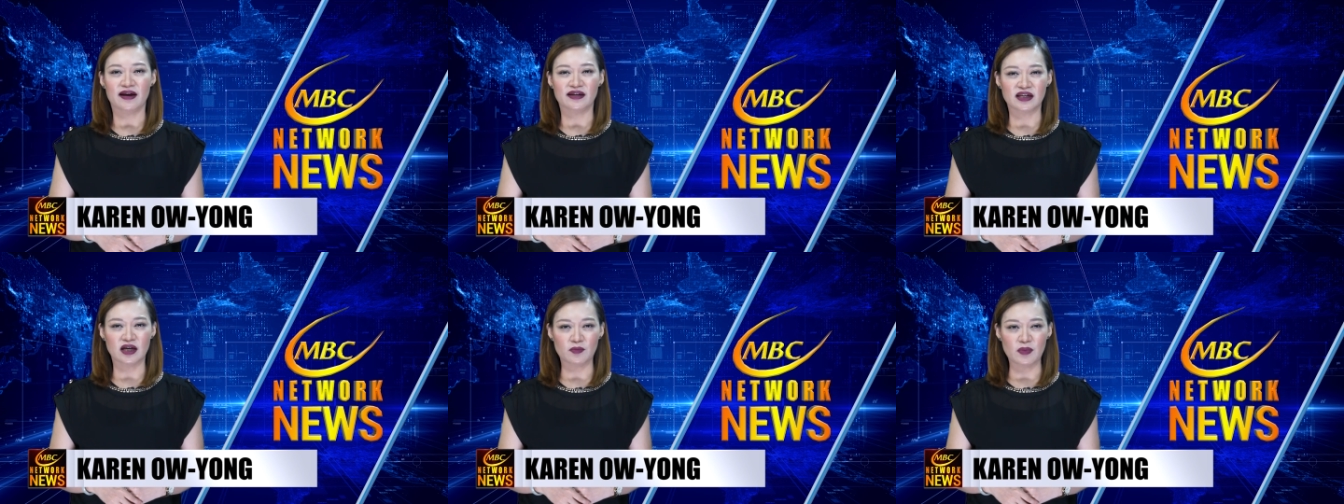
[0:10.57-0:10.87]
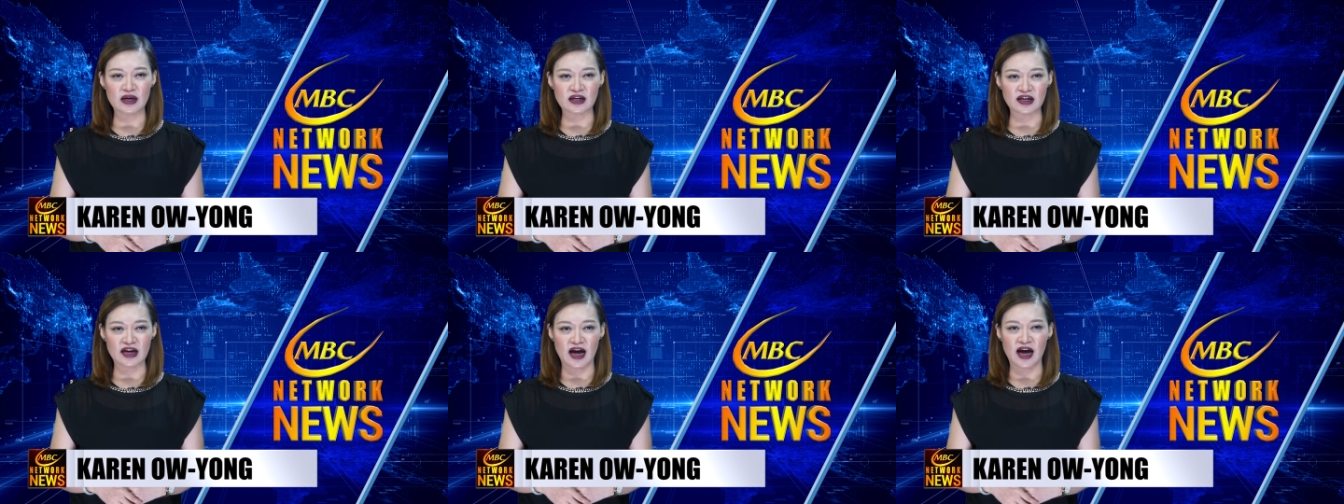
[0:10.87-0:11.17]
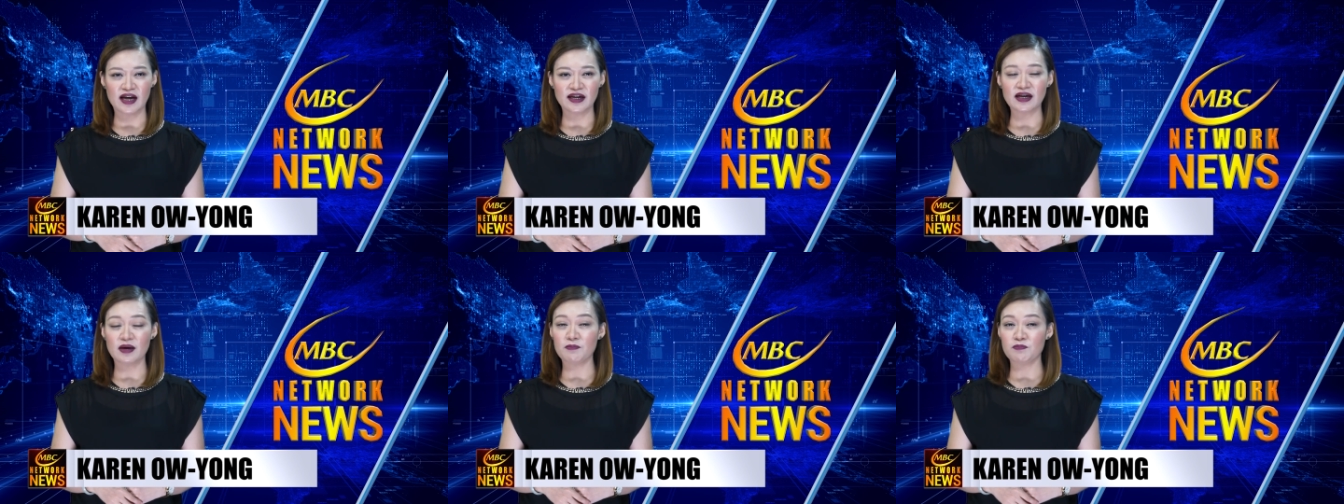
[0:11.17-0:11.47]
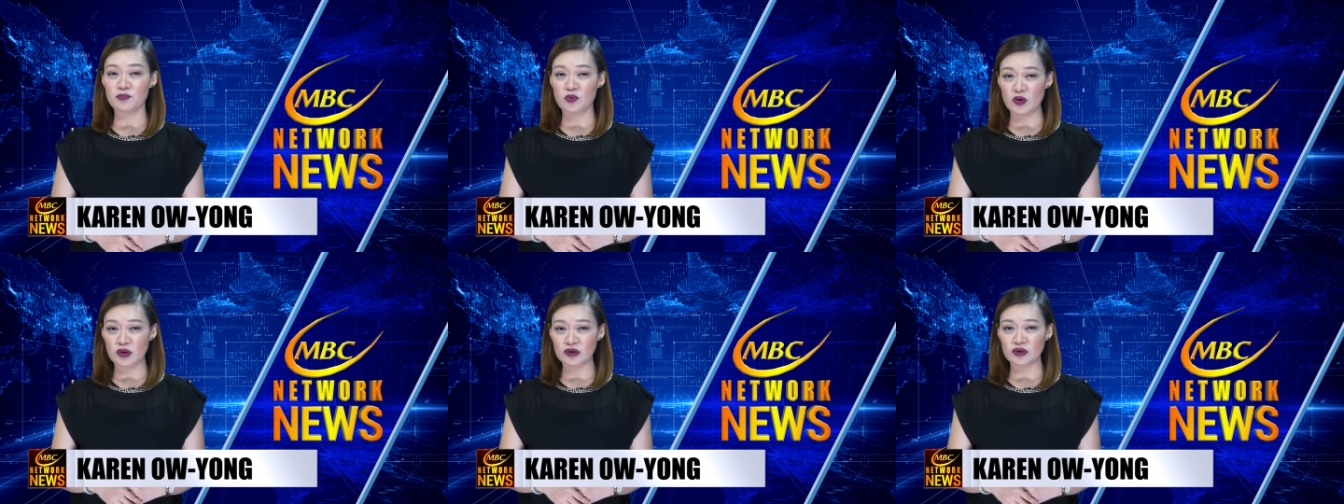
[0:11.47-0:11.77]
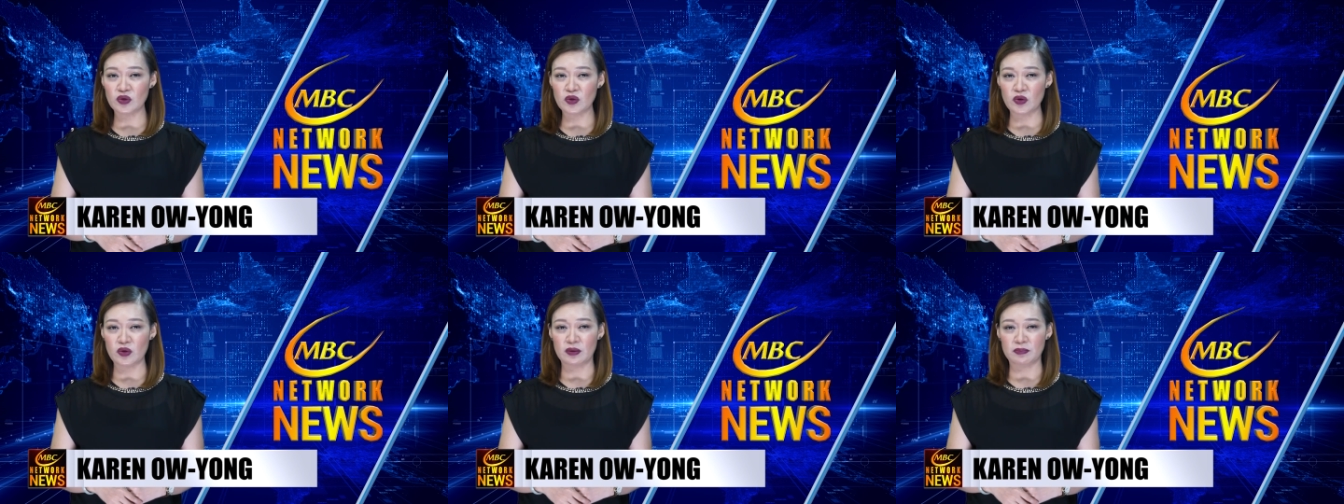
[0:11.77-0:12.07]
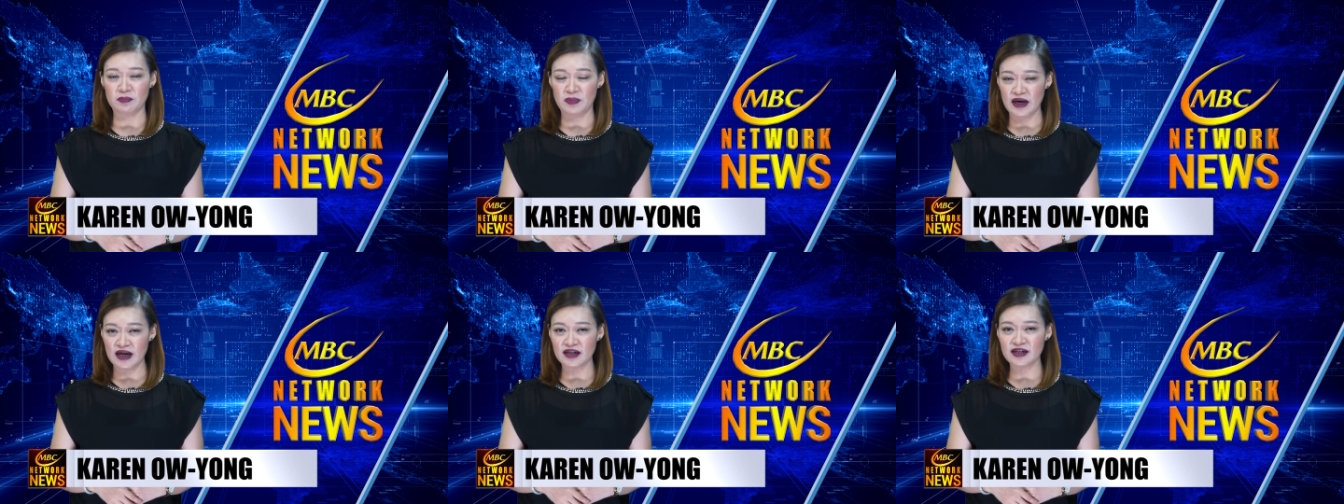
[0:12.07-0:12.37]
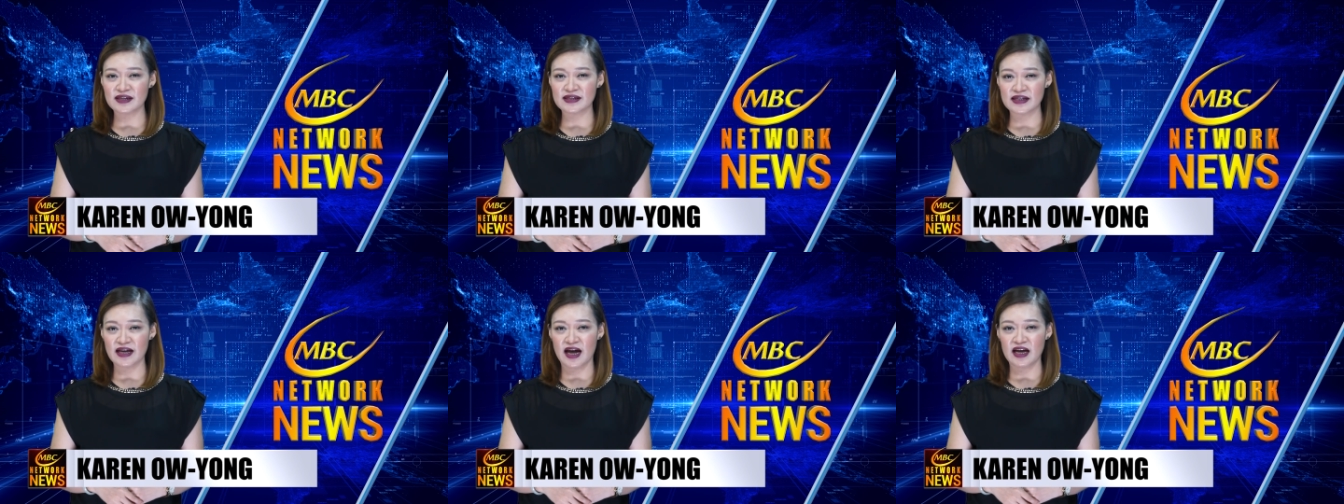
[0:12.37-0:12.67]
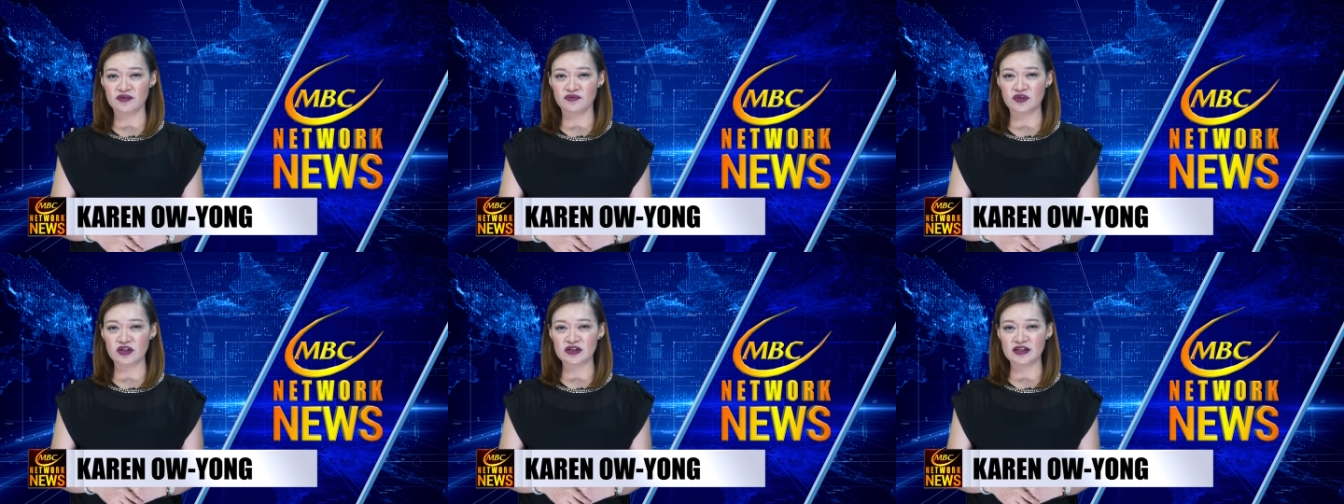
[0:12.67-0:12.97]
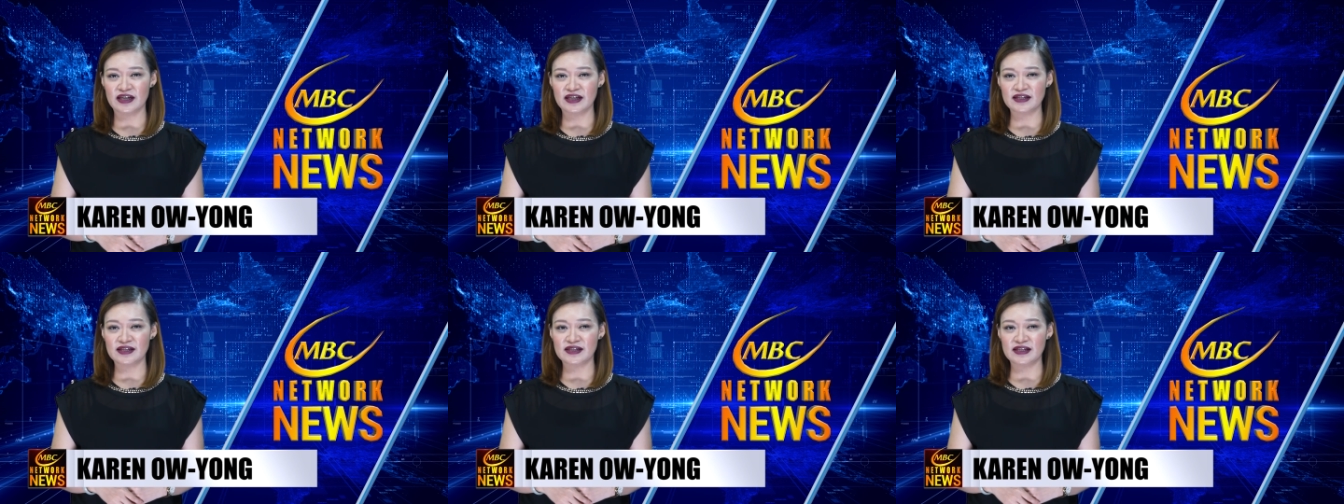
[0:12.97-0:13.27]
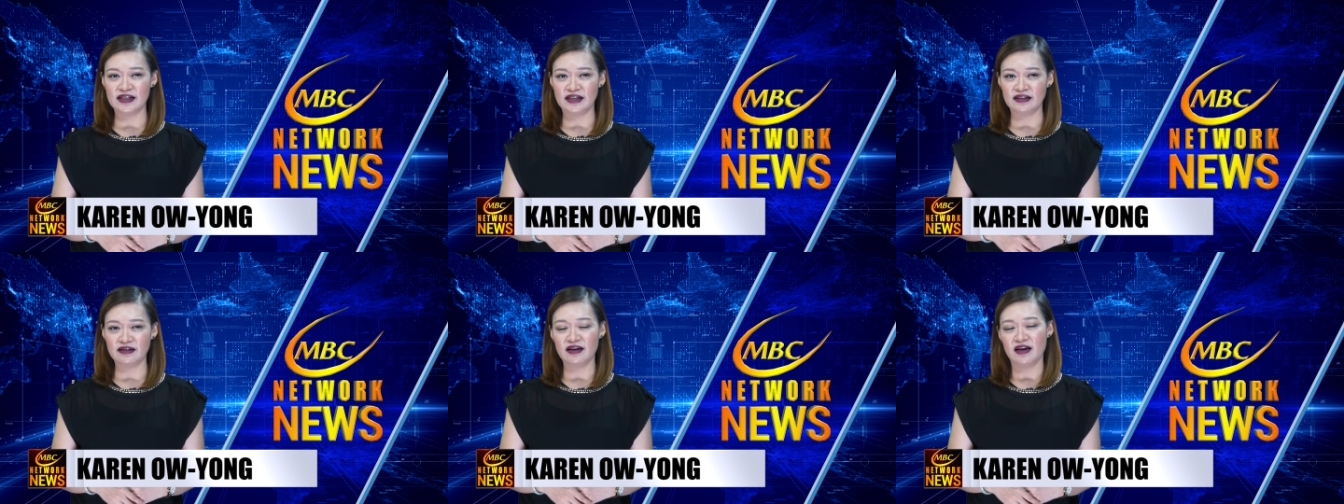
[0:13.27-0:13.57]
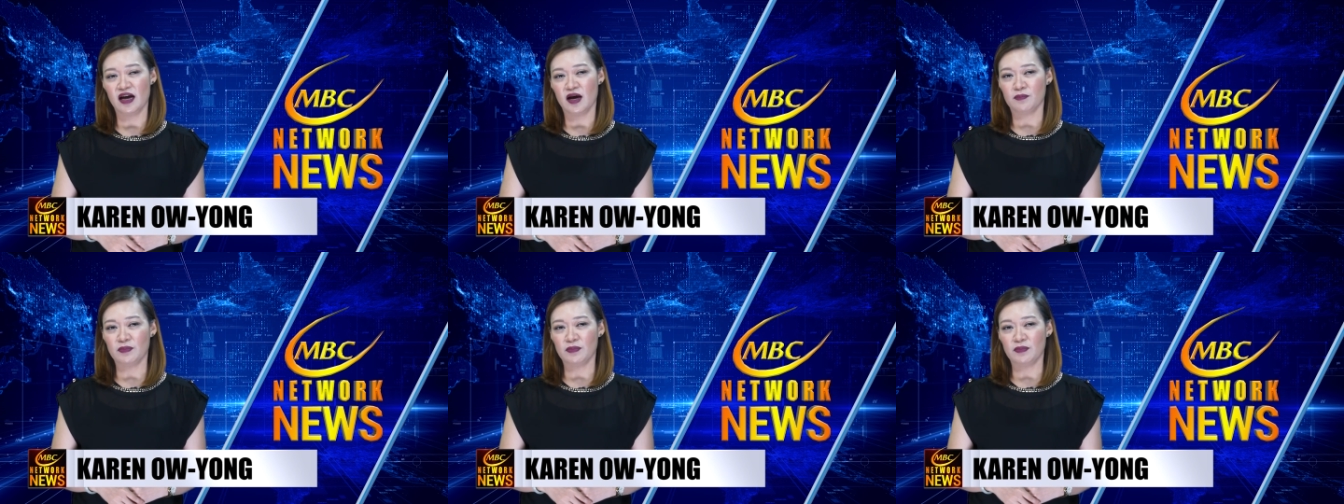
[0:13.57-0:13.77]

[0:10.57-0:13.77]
na maglaan ng pondo para sa advertising